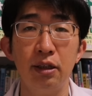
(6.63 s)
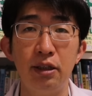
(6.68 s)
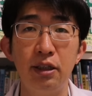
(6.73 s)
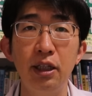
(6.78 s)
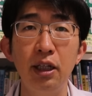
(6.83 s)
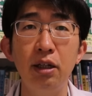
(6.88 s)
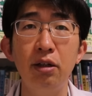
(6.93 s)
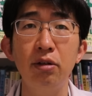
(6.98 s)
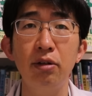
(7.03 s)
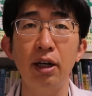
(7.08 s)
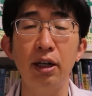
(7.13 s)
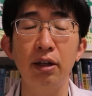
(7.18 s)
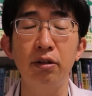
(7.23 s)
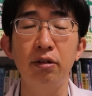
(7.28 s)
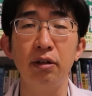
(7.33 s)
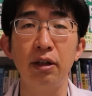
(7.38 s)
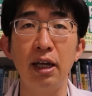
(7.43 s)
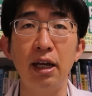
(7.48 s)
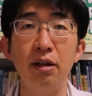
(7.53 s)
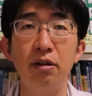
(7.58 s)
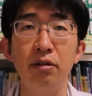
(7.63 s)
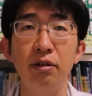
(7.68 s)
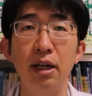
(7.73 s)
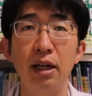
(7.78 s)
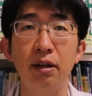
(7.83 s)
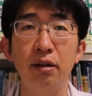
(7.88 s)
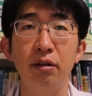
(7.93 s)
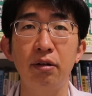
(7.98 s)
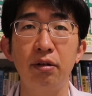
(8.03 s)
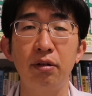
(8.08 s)
ジクアス
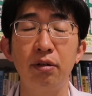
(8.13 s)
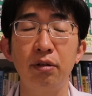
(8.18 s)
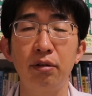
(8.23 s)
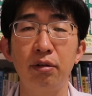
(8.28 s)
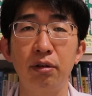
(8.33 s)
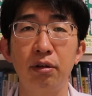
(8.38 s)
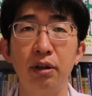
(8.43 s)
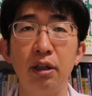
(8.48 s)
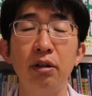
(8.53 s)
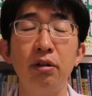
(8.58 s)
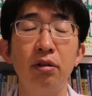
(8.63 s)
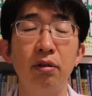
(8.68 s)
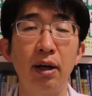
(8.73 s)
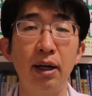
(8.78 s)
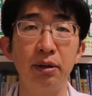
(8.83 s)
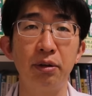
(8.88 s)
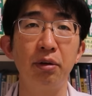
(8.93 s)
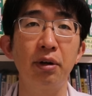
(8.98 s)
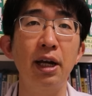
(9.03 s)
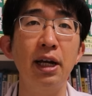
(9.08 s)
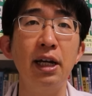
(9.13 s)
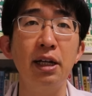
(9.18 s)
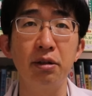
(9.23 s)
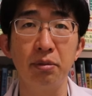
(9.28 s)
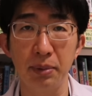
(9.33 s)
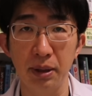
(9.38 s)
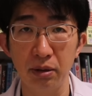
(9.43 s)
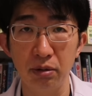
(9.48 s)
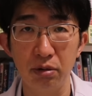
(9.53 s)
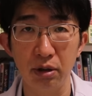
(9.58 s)
LX っていうのはドライアイ
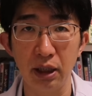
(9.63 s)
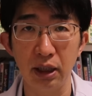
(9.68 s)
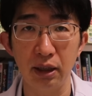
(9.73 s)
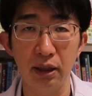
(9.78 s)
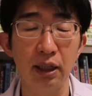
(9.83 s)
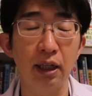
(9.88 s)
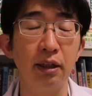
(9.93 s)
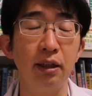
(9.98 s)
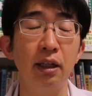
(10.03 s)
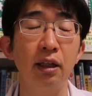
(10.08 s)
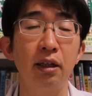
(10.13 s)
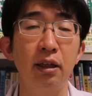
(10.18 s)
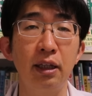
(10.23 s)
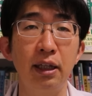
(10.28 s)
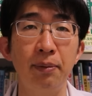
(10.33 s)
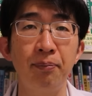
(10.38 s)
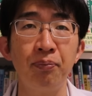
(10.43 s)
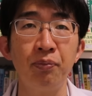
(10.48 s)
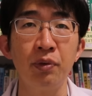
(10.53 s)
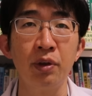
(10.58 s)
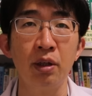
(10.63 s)
の目薬なんですね。